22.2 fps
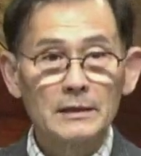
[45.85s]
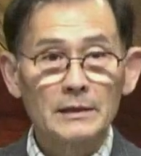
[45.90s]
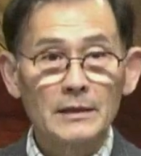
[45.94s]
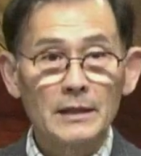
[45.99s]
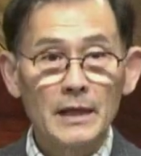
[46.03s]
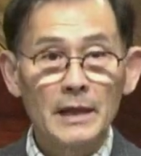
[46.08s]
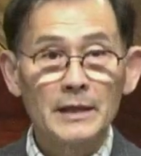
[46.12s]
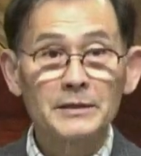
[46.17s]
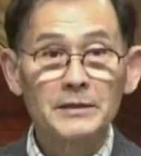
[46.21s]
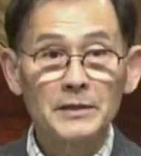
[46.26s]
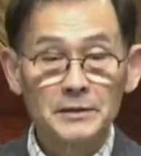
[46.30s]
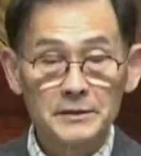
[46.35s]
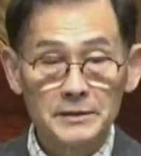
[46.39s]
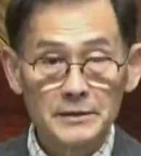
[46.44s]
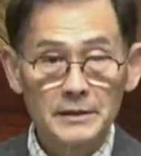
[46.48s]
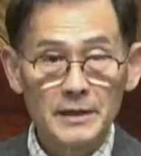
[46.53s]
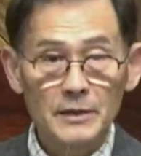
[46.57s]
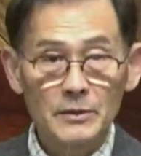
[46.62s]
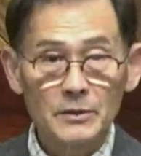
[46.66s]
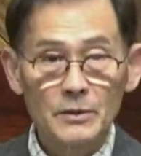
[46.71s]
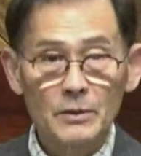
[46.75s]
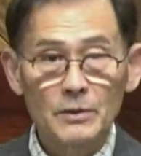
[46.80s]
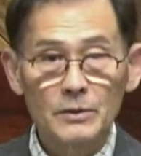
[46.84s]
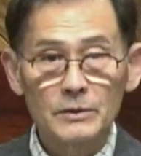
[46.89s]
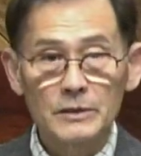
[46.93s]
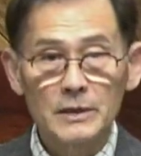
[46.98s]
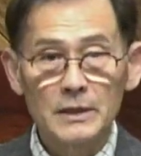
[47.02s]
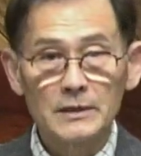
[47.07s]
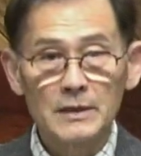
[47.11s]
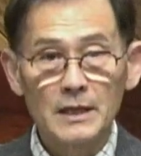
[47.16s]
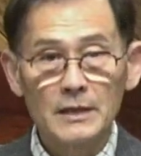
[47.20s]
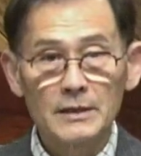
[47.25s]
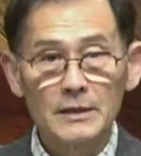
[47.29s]
했었는데도
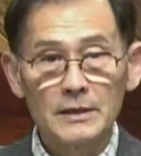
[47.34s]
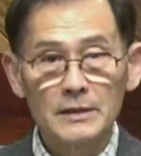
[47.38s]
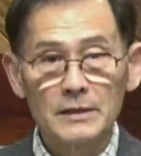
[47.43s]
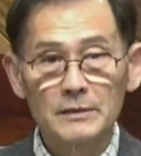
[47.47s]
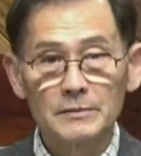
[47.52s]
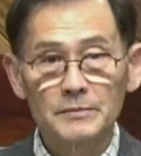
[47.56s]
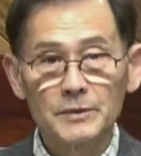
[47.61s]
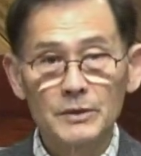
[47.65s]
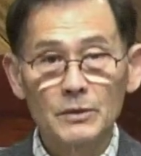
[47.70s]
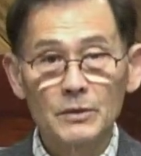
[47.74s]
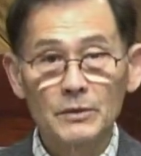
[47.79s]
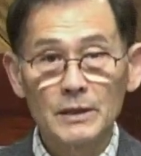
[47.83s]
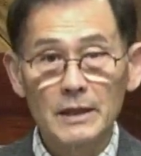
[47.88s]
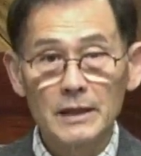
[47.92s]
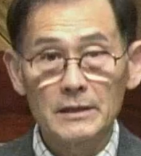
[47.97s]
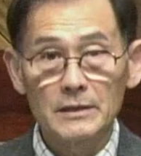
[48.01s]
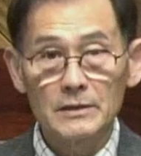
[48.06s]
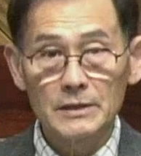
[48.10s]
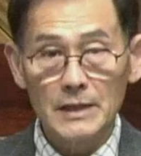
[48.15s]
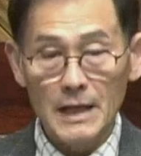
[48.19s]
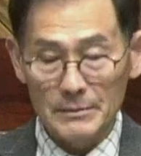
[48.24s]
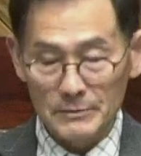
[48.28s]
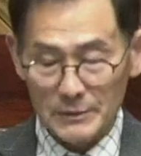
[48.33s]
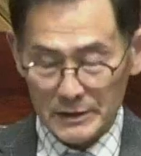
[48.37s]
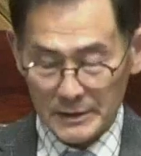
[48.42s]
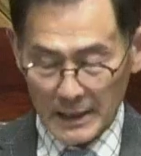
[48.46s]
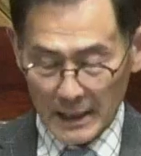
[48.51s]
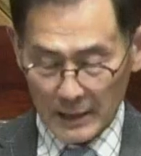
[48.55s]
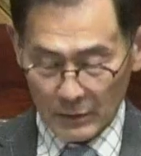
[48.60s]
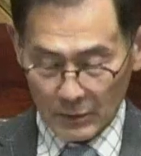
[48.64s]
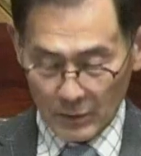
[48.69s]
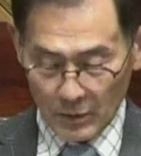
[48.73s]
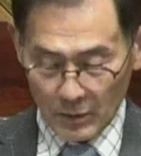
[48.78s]
제자들은 피곤하여 잠을
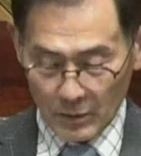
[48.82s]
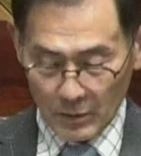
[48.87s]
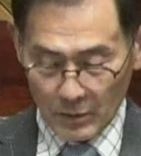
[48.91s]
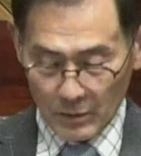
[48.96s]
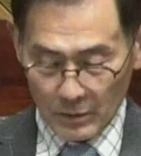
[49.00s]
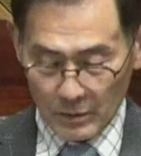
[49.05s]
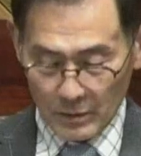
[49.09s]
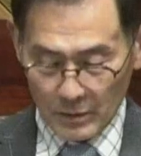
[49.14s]
잤고